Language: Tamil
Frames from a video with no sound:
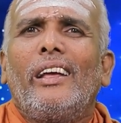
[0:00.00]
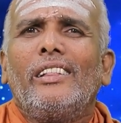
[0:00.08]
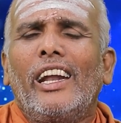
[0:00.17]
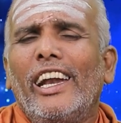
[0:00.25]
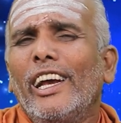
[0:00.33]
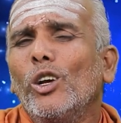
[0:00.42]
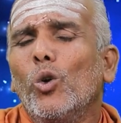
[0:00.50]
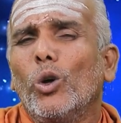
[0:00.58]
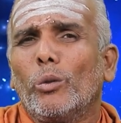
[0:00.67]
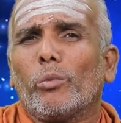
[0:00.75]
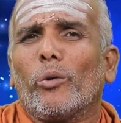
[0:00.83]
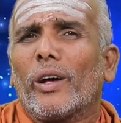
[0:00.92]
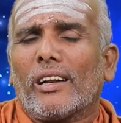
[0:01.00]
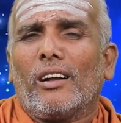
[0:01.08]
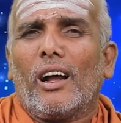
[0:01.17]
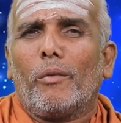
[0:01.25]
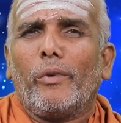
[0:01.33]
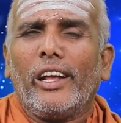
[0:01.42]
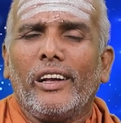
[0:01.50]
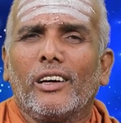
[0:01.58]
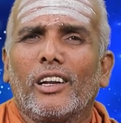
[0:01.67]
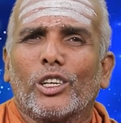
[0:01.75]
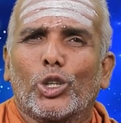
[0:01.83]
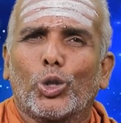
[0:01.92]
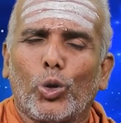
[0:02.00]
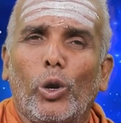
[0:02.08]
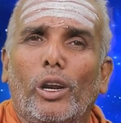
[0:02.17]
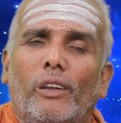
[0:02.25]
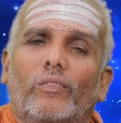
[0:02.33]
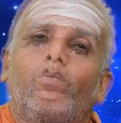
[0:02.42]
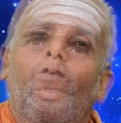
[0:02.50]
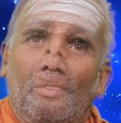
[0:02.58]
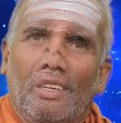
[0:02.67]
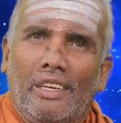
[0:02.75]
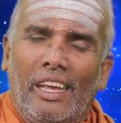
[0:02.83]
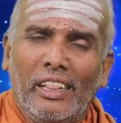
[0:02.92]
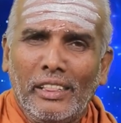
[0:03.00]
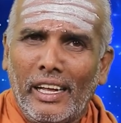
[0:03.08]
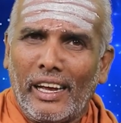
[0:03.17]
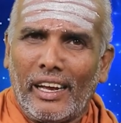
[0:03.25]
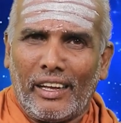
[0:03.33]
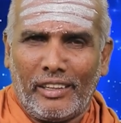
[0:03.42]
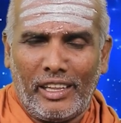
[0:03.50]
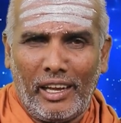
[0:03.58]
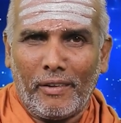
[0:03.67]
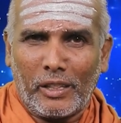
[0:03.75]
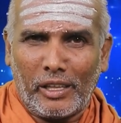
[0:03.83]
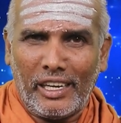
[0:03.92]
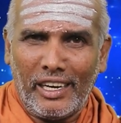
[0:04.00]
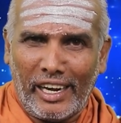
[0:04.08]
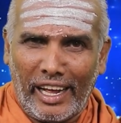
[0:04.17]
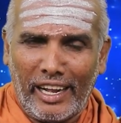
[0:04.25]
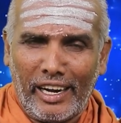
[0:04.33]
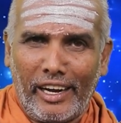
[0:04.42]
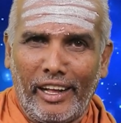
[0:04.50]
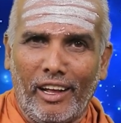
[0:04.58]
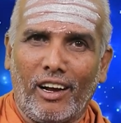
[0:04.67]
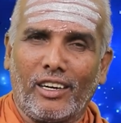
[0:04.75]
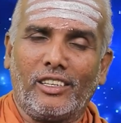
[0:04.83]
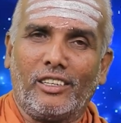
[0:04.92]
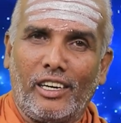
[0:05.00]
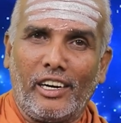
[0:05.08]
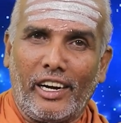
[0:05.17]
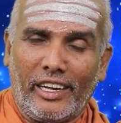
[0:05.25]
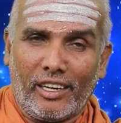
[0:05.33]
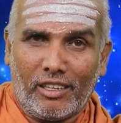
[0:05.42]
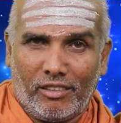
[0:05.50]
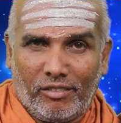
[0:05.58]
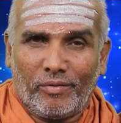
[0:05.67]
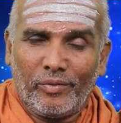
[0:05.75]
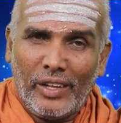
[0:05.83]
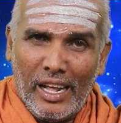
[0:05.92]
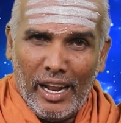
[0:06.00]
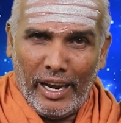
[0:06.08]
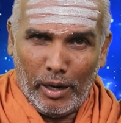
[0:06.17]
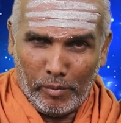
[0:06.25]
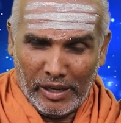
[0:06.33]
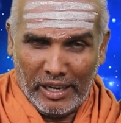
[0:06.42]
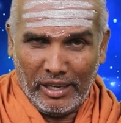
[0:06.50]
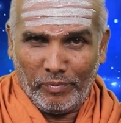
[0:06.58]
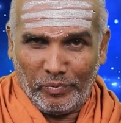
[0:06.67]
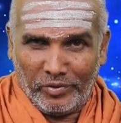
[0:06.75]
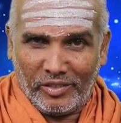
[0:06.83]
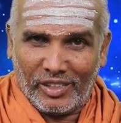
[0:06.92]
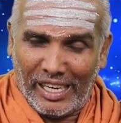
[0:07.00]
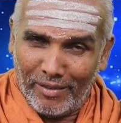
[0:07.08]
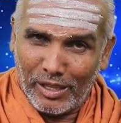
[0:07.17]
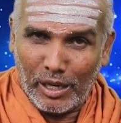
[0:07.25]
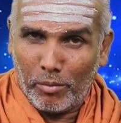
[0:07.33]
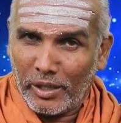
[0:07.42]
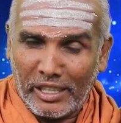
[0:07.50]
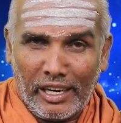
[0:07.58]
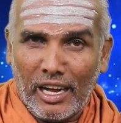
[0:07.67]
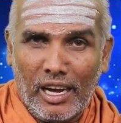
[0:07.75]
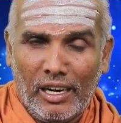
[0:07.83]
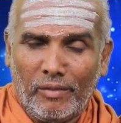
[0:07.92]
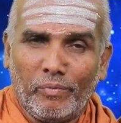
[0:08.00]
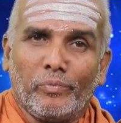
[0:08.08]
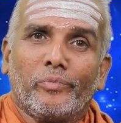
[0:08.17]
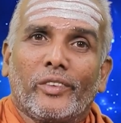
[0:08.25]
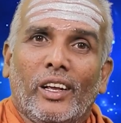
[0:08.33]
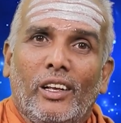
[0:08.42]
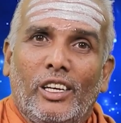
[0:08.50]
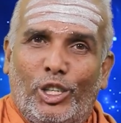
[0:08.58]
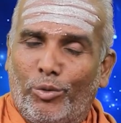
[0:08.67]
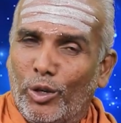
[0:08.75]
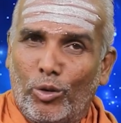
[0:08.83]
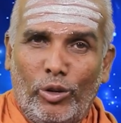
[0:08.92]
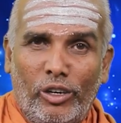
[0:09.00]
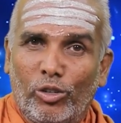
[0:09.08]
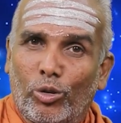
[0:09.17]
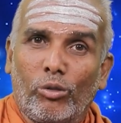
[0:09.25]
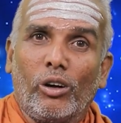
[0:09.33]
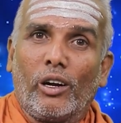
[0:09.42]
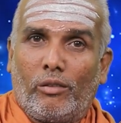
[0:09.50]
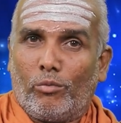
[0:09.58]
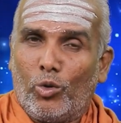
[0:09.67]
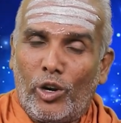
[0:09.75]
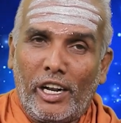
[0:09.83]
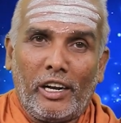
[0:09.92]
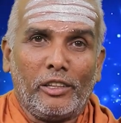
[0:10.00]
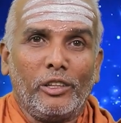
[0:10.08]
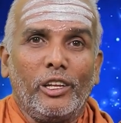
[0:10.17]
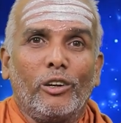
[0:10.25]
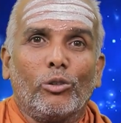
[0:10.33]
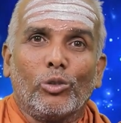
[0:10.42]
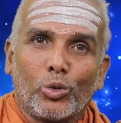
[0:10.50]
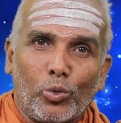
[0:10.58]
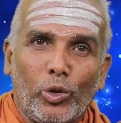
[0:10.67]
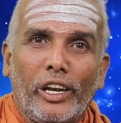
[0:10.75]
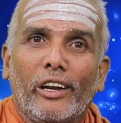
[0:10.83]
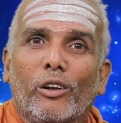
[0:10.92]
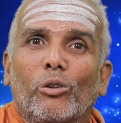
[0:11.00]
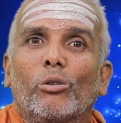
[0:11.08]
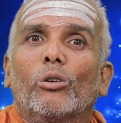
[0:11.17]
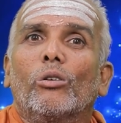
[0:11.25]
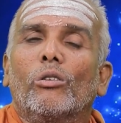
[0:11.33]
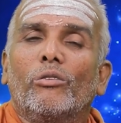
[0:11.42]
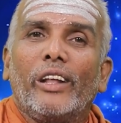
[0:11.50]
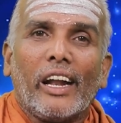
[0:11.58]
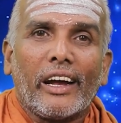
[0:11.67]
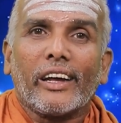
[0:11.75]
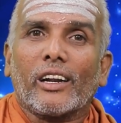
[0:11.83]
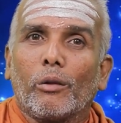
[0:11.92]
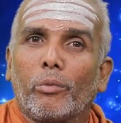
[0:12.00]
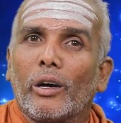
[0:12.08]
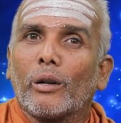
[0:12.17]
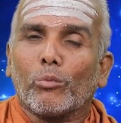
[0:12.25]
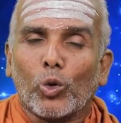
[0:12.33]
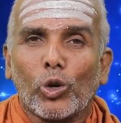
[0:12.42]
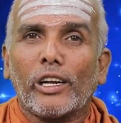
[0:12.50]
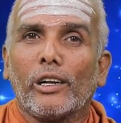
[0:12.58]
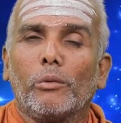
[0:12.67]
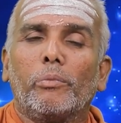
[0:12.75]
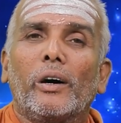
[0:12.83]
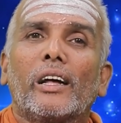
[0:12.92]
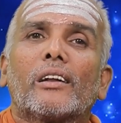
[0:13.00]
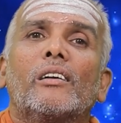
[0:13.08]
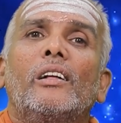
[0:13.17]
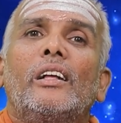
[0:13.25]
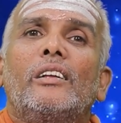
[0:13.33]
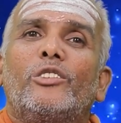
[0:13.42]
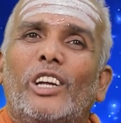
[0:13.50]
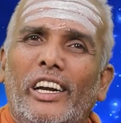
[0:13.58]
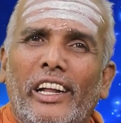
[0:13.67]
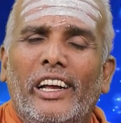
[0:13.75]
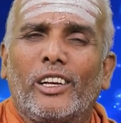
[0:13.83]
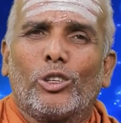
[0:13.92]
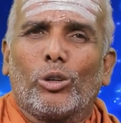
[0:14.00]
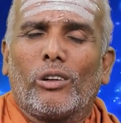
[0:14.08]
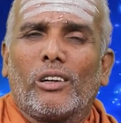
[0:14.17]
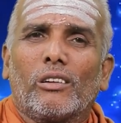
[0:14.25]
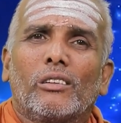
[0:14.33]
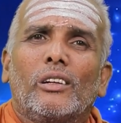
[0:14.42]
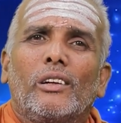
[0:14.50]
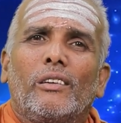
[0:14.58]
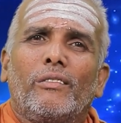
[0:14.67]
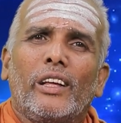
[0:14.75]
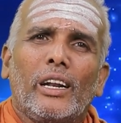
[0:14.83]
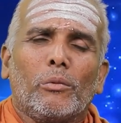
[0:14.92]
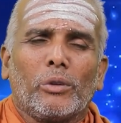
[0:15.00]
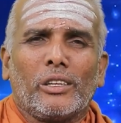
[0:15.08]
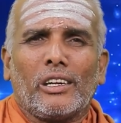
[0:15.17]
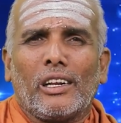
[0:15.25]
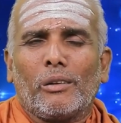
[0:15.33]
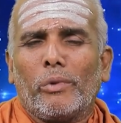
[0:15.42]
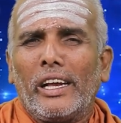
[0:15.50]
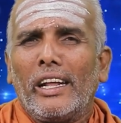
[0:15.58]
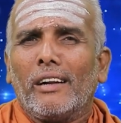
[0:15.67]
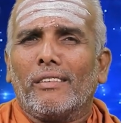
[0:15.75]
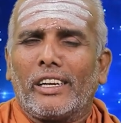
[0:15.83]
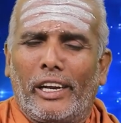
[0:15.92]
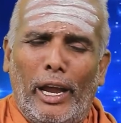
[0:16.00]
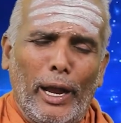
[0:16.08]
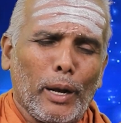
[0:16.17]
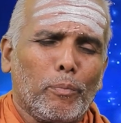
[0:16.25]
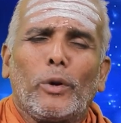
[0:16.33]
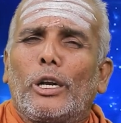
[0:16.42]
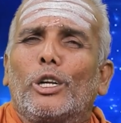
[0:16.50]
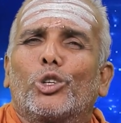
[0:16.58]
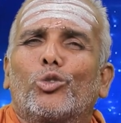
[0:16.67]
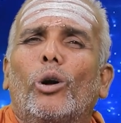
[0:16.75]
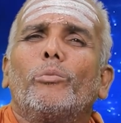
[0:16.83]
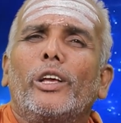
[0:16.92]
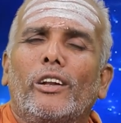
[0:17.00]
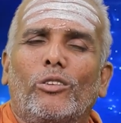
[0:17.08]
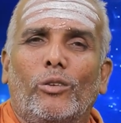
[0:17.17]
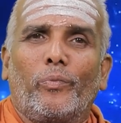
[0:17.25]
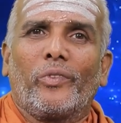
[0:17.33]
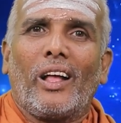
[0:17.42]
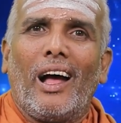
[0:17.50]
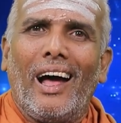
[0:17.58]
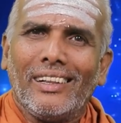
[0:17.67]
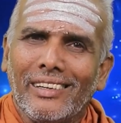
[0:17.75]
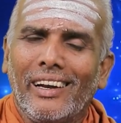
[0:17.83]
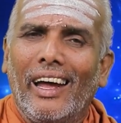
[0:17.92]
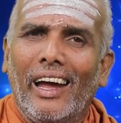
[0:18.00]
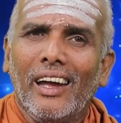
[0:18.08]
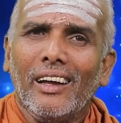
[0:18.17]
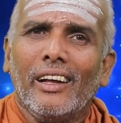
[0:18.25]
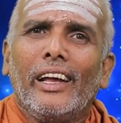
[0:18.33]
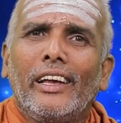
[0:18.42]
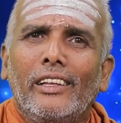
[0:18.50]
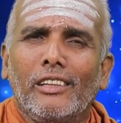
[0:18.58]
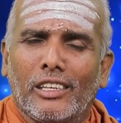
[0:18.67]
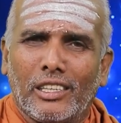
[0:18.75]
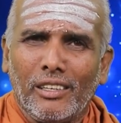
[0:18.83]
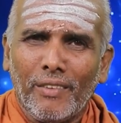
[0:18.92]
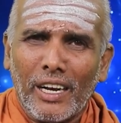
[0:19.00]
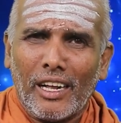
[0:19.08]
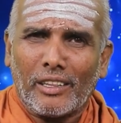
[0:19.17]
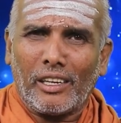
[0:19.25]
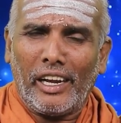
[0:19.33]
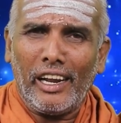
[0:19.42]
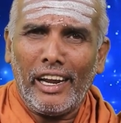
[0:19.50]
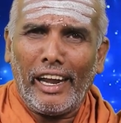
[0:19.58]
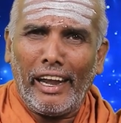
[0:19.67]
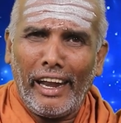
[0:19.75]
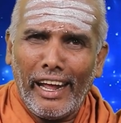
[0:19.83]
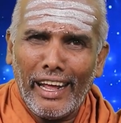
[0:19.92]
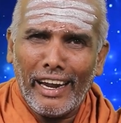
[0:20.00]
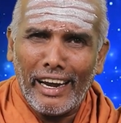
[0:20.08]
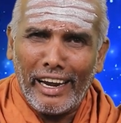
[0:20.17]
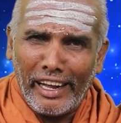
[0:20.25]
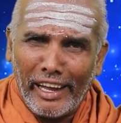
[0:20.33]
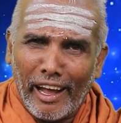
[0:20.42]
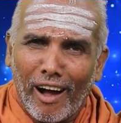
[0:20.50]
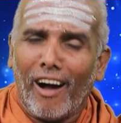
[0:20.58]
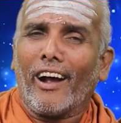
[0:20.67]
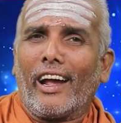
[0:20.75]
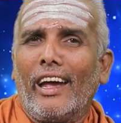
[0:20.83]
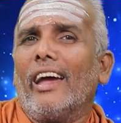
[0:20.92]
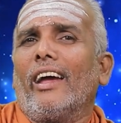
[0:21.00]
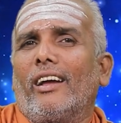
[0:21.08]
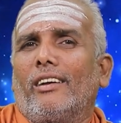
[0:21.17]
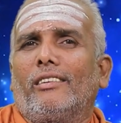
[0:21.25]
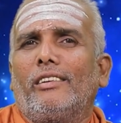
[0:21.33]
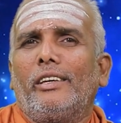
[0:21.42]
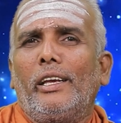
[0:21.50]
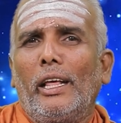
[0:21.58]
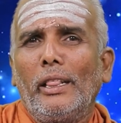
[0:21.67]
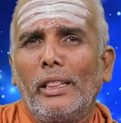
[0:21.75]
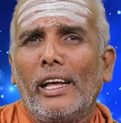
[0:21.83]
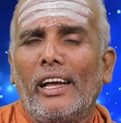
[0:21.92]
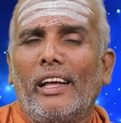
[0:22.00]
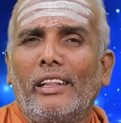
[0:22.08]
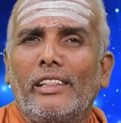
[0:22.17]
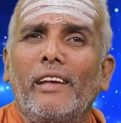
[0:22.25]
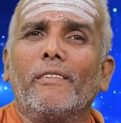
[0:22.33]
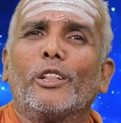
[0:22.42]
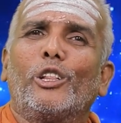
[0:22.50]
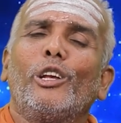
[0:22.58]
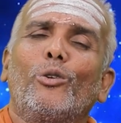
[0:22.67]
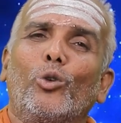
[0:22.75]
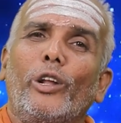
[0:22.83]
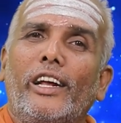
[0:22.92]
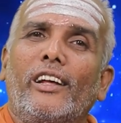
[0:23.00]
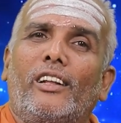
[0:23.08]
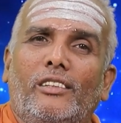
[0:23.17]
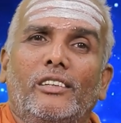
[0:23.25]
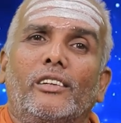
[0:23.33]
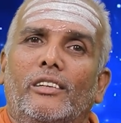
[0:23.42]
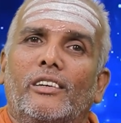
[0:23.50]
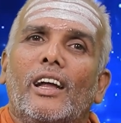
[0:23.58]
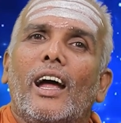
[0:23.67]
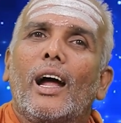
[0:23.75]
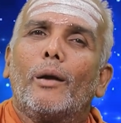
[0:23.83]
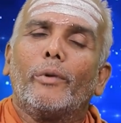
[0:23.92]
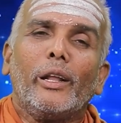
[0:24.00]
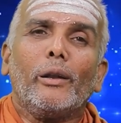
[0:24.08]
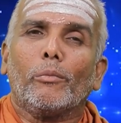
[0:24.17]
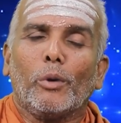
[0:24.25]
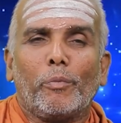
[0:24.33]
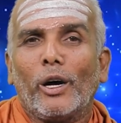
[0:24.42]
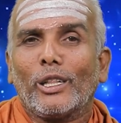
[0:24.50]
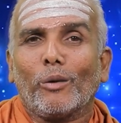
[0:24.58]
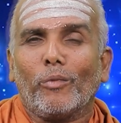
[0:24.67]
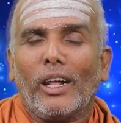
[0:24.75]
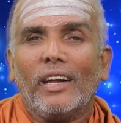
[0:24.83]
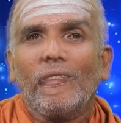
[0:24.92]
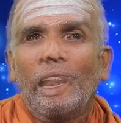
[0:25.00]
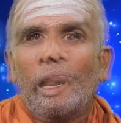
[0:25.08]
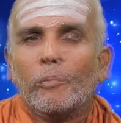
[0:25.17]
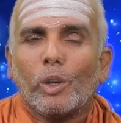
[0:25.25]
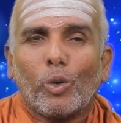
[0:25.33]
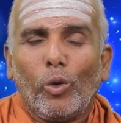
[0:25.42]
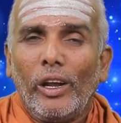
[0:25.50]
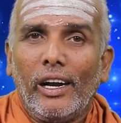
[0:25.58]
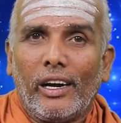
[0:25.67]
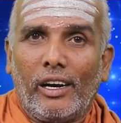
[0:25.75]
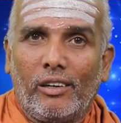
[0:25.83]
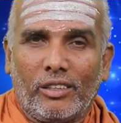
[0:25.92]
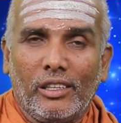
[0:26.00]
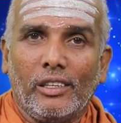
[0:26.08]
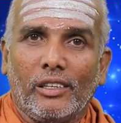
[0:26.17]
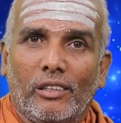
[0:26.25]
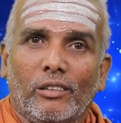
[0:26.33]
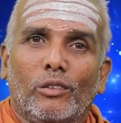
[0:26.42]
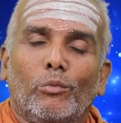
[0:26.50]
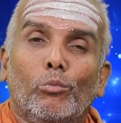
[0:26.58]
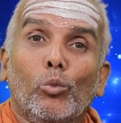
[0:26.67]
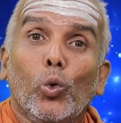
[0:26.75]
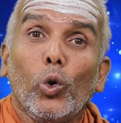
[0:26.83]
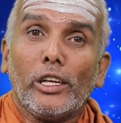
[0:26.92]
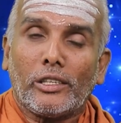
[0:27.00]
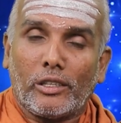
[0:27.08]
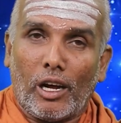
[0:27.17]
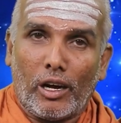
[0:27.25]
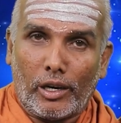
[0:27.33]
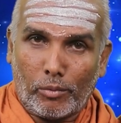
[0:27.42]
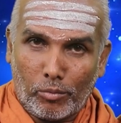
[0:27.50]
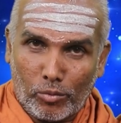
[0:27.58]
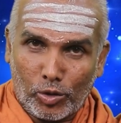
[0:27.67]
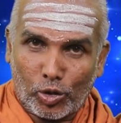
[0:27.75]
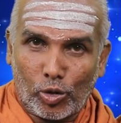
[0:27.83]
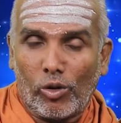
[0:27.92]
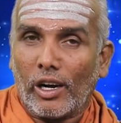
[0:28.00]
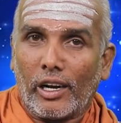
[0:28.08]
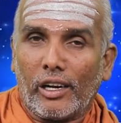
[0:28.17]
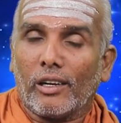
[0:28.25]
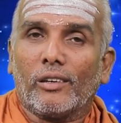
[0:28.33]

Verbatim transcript: இந்த லிங்கோத்பவர் அப்படிங்கிற சொல் எந்த தெய்வத்தை நேரடியாக சென்றடைகிறது நம்ம சைவத்தில் பார்த்திங்கன்னா சிவன் கோயில்னு சொல்லுவாங்க முன்னாடி நந்தி இருக்கும் சூரியன் இருக்கும் விநாயகர் இருப்பார் முருகன் இருப்பார் சண்டிகேஸ்வரர் வீரபத்திரர் பைரவர் ஏகப்பட்ட சுவாமி இருக்கும் அதில் இந்த சிவராத்திரி நேரடியாக எந்த தெய்வத்தை குறிக்கிறது அப்படின்னு நம்ம பார்த்தோம்னா நம்ம கோயில்களில் வந்து மூலஸ்தானம்னு சொல்லுவாங்க